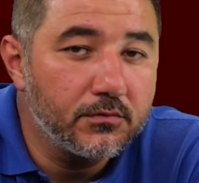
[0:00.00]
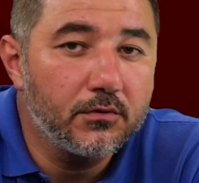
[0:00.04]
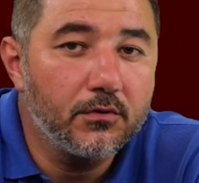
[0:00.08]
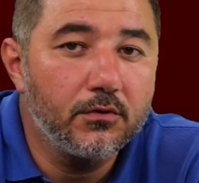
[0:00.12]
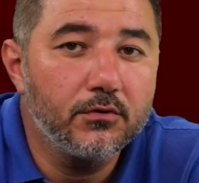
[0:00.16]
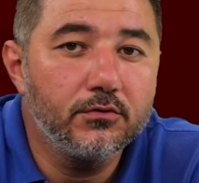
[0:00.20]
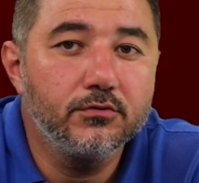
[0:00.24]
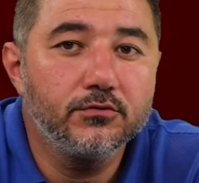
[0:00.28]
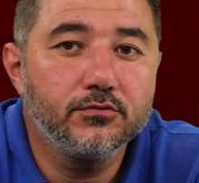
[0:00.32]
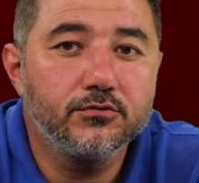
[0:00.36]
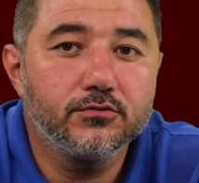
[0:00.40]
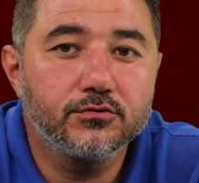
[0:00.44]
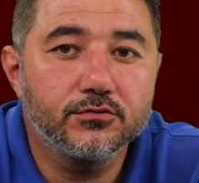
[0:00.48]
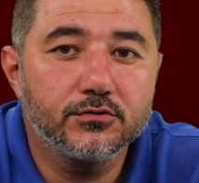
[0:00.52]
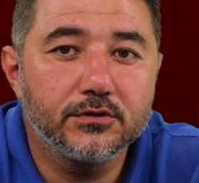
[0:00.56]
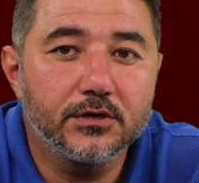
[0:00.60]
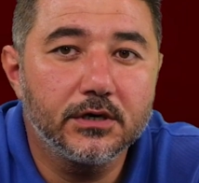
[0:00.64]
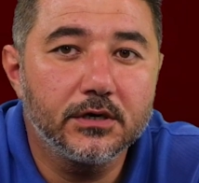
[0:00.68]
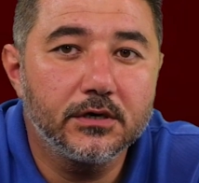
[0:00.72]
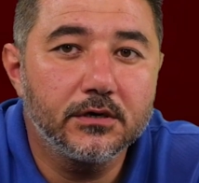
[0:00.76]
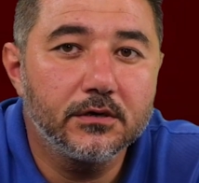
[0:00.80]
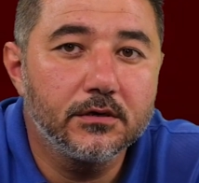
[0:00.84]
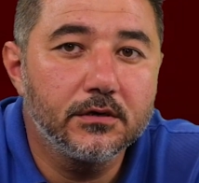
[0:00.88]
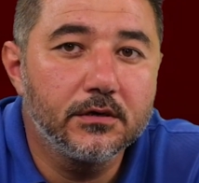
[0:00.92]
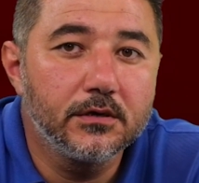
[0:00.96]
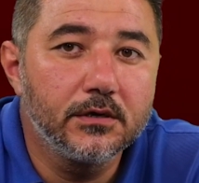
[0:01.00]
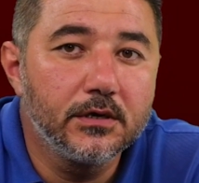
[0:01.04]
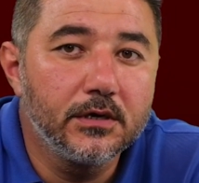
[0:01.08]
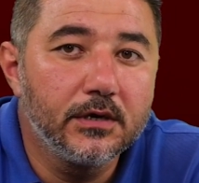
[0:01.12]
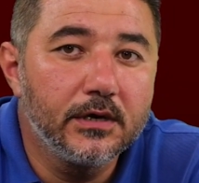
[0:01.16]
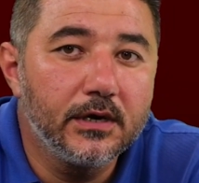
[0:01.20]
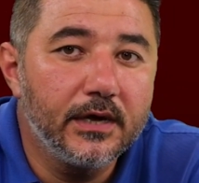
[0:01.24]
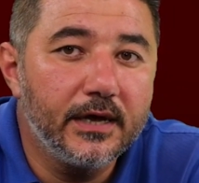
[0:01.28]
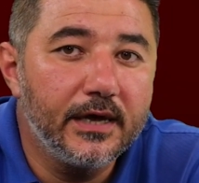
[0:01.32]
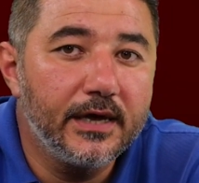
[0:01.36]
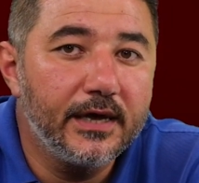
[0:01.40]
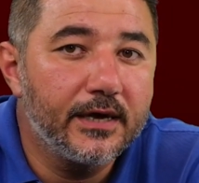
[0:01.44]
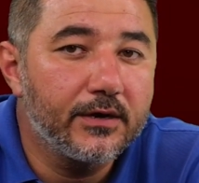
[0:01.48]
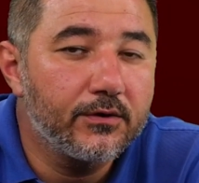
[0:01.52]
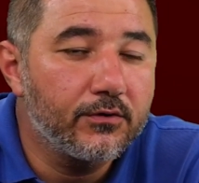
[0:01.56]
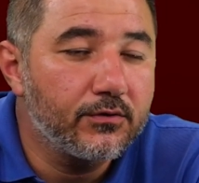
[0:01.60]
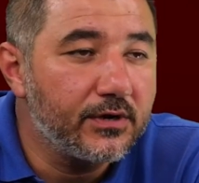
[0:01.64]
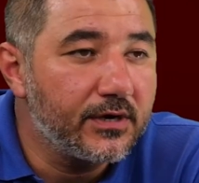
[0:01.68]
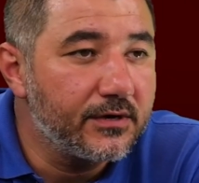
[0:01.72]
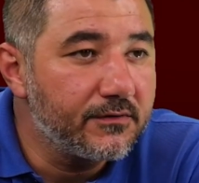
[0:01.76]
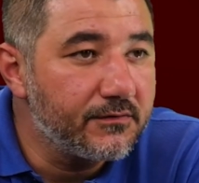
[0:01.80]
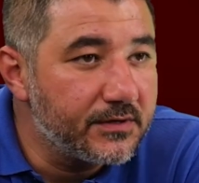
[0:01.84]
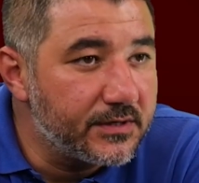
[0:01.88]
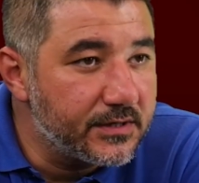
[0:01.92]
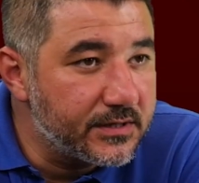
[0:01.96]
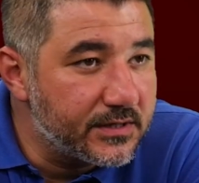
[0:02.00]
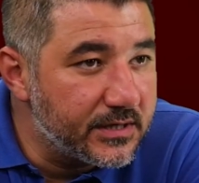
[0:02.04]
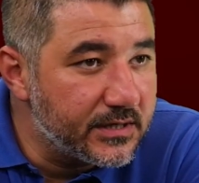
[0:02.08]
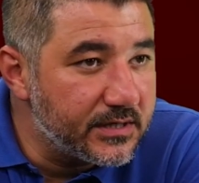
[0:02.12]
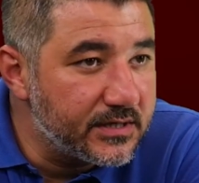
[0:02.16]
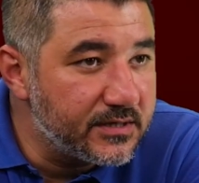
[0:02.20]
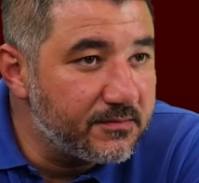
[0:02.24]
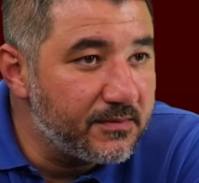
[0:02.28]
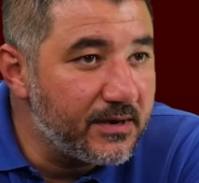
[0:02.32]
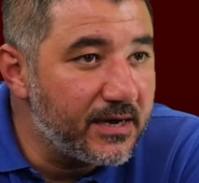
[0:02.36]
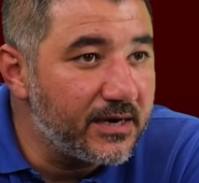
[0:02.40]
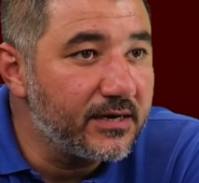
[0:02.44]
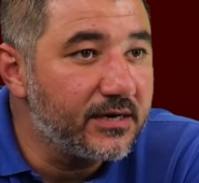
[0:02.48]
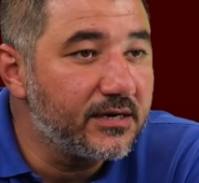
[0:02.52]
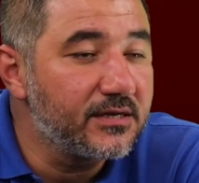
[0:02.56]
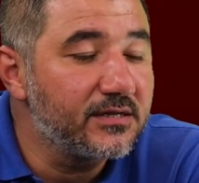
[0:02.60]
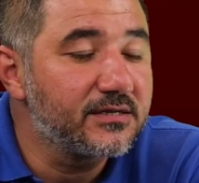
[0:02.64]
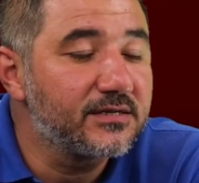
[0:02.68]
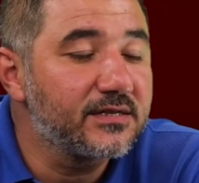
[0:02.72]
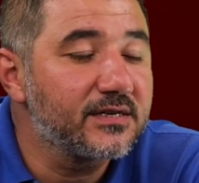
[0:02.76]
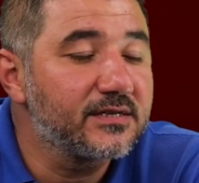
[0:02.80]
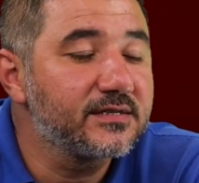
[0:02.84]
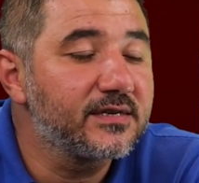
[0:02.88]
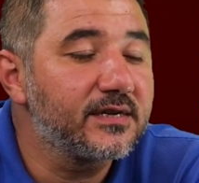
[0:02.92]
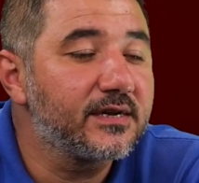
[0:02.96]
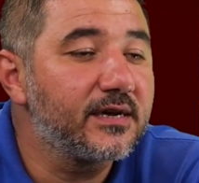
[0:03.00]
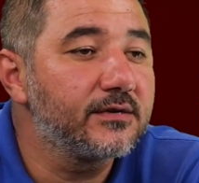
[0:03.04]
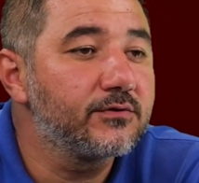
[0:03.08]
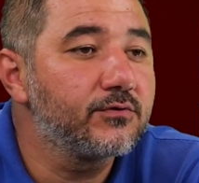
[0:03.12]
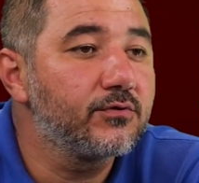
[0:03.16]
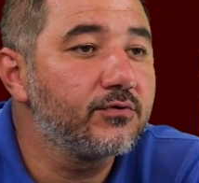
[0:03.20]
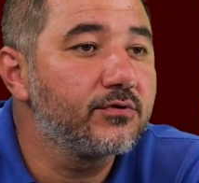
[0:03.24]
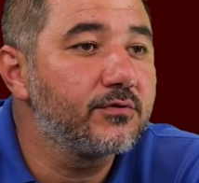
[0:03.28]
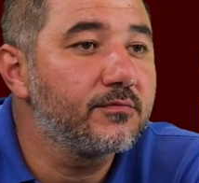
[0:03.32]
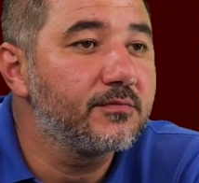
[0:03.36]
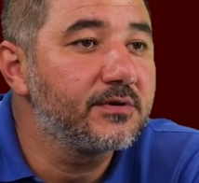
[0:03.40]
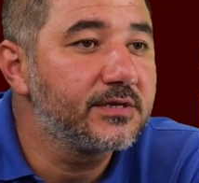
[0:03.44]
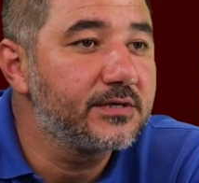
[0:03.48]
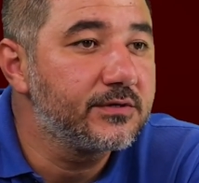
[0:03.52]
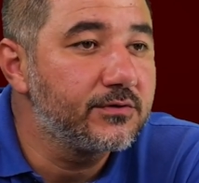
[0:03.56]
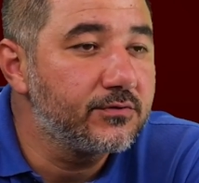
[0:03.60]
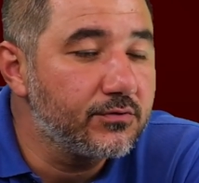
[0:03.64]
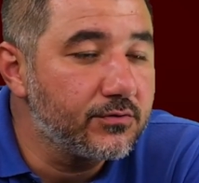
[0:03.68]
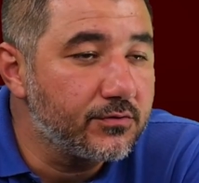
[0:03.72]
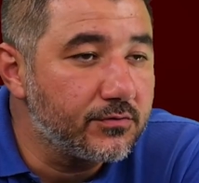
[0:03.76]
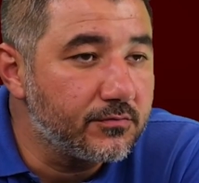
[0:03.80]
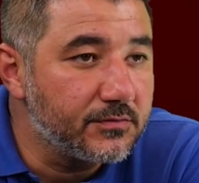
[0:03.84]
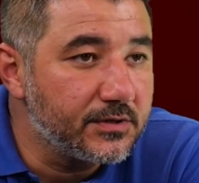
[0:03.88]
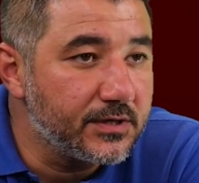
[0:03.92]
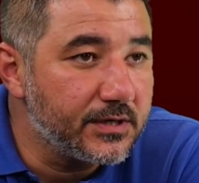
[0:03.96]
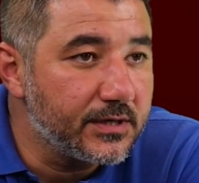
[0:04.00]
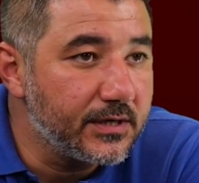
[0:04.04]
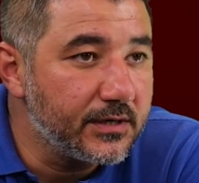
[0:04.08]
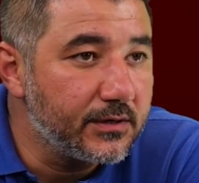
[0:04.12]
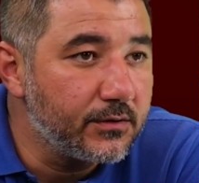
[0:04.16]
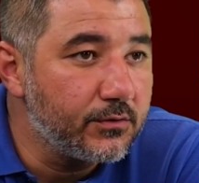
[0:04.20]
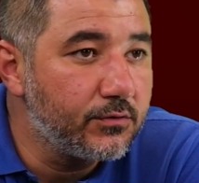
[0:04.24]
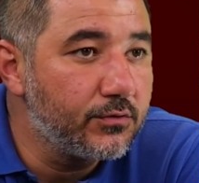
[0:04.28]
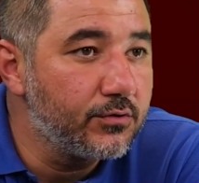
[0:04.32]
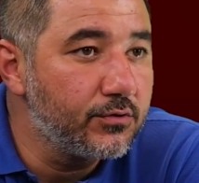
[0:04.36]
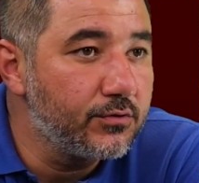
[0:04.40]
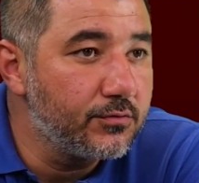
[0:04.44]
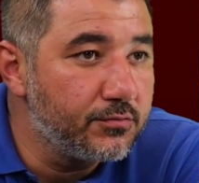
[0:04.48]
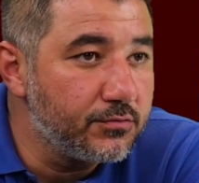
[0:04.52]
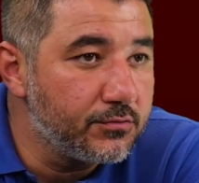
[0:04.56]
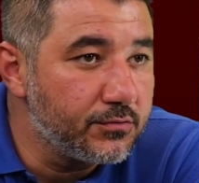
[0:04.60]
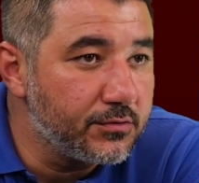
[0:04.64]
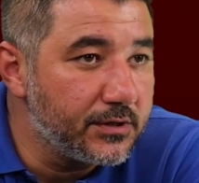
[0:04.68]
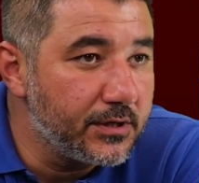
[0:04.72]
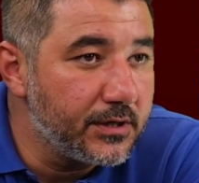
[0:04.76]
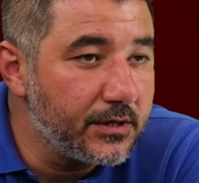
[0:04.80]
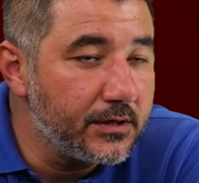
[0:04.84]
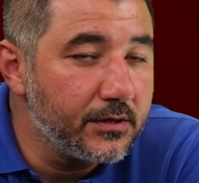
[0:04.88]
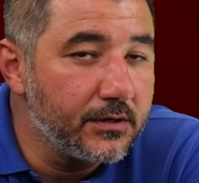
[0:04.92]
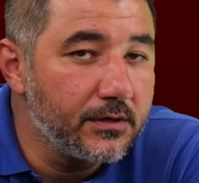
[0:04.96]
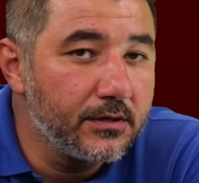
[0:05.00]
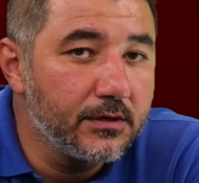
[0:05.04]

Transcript: Oyuncu da eğer onay verirseniz ben Galatasaray'da oynamak istiyorum diyerek kulübünde